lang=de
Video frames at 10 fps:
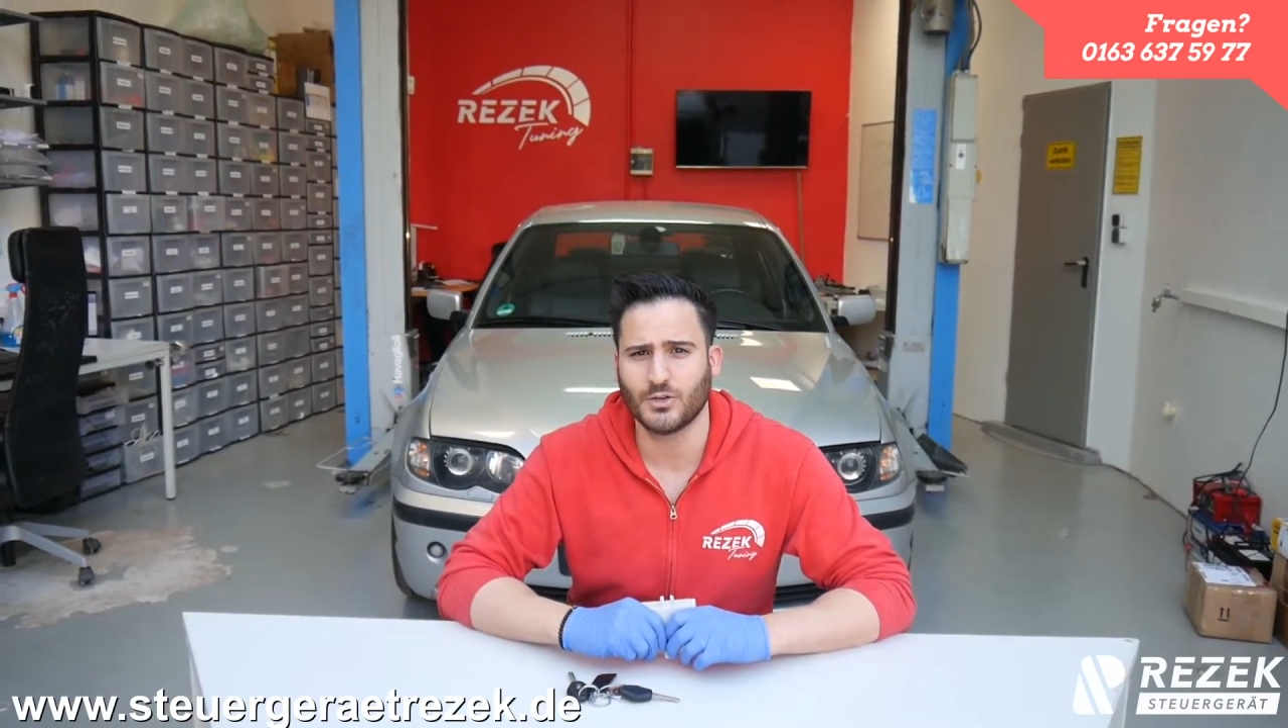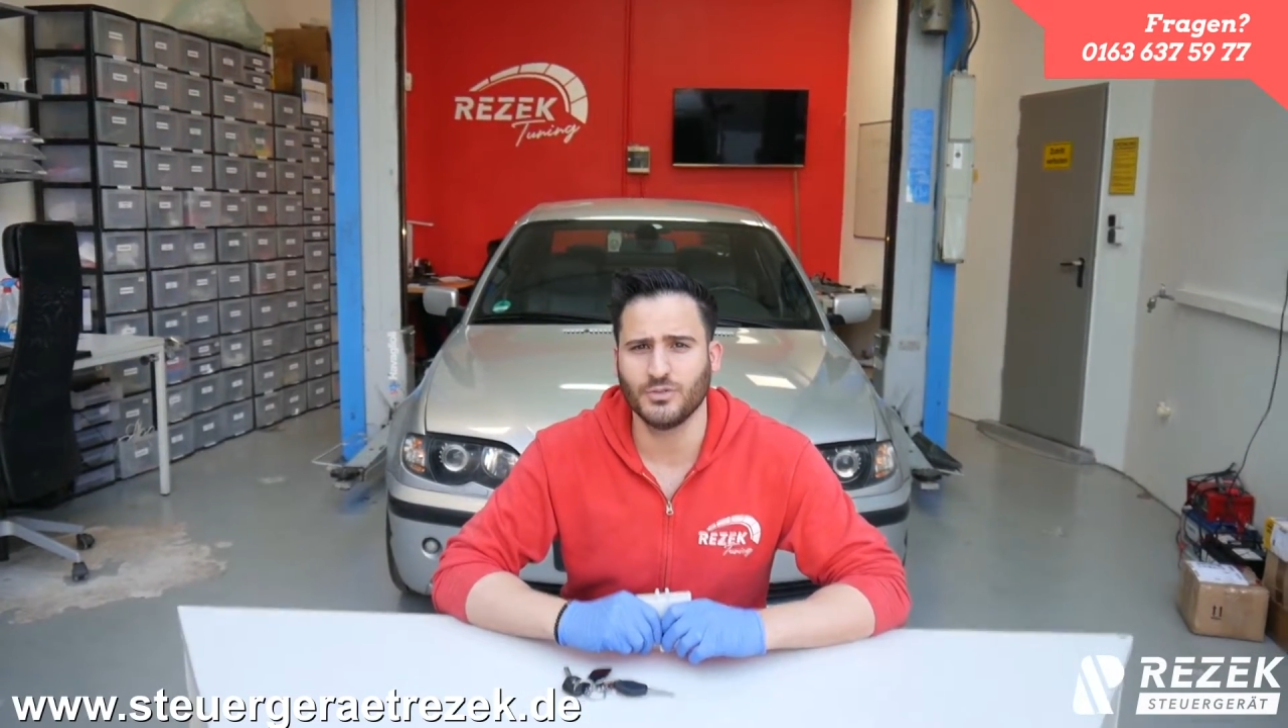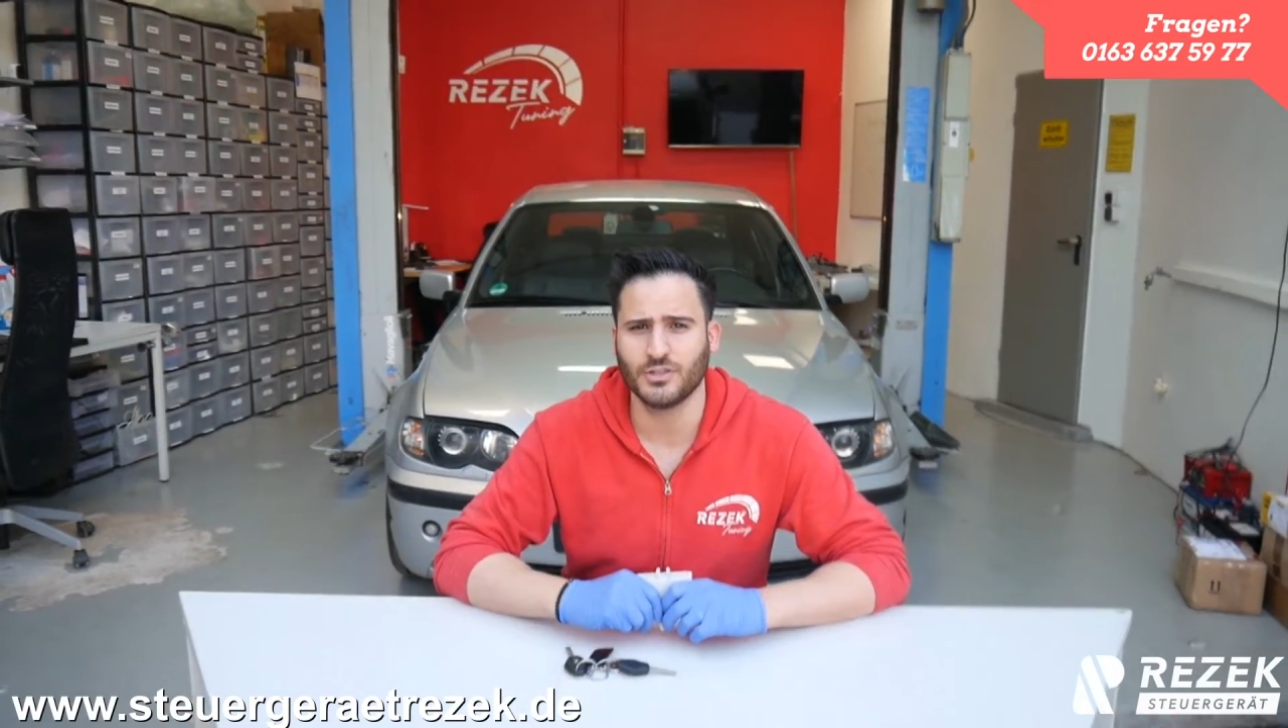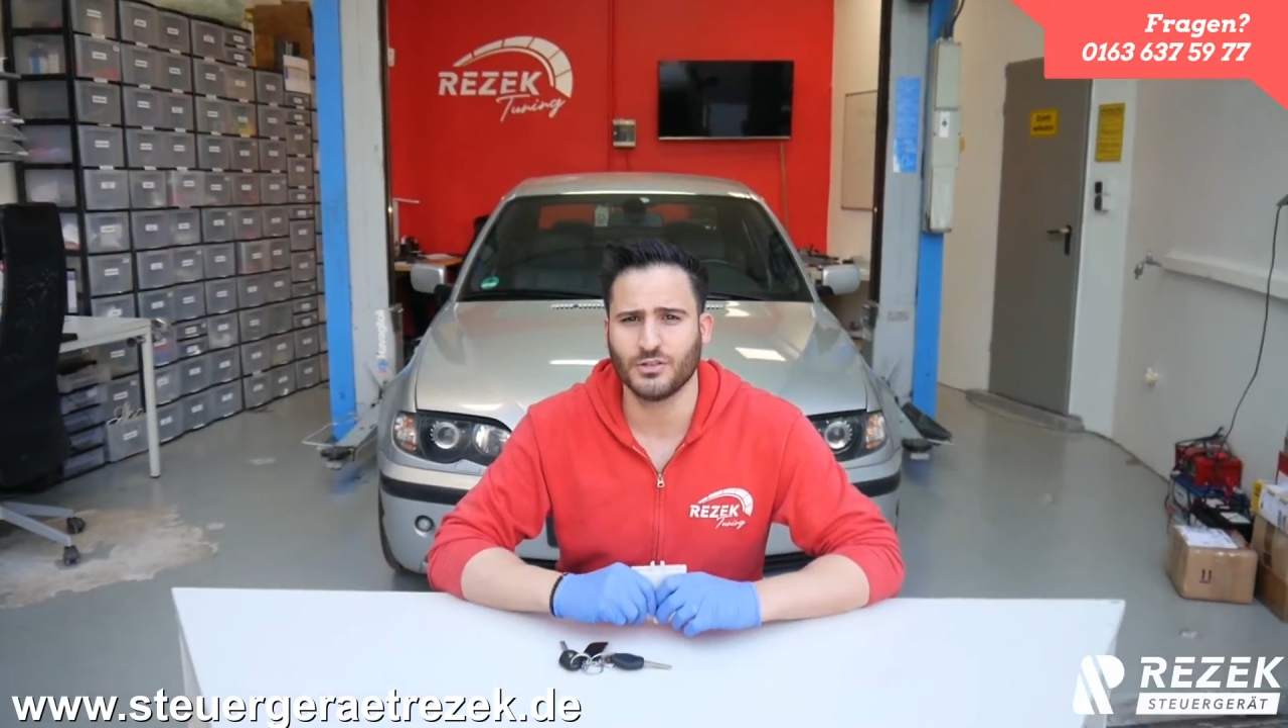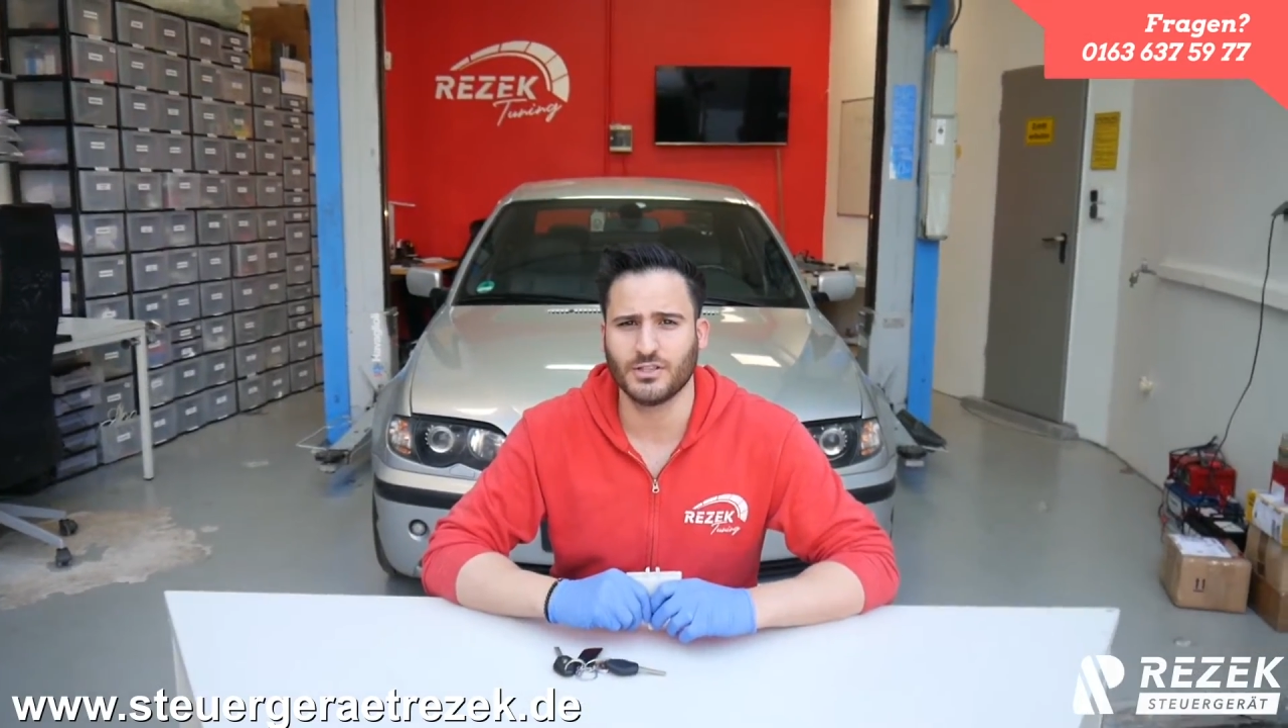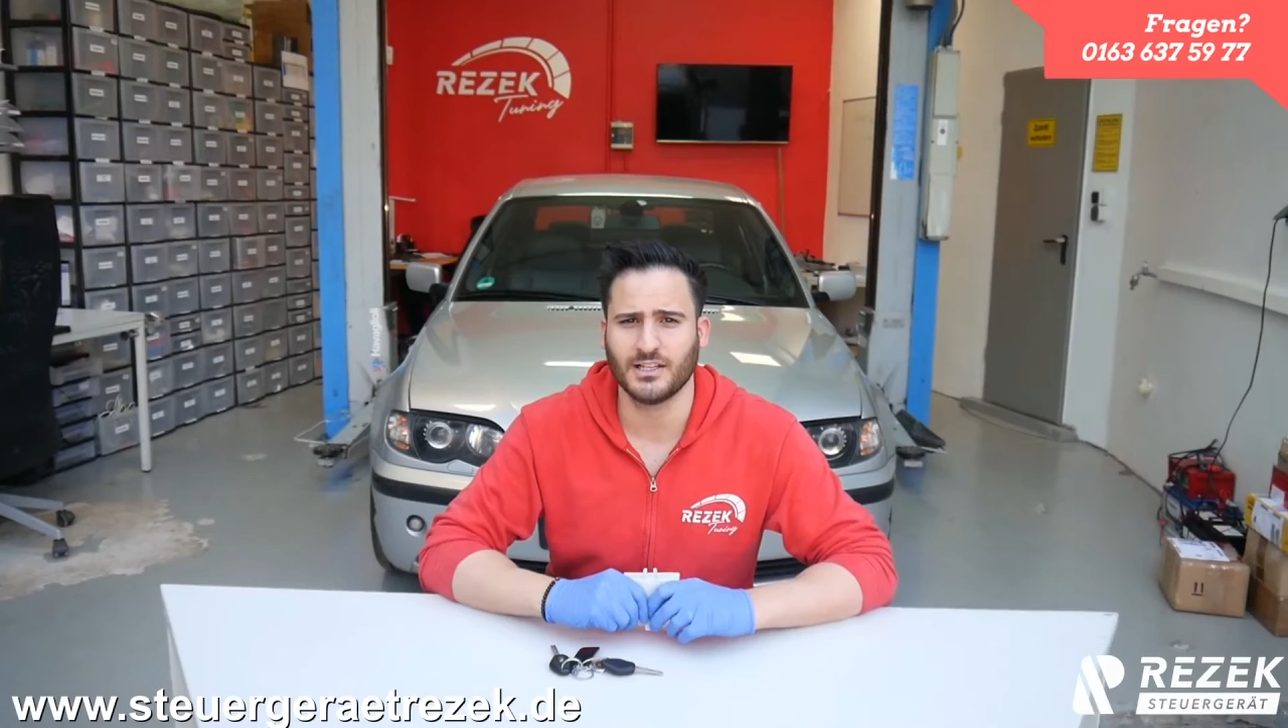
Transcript: Kunde sollte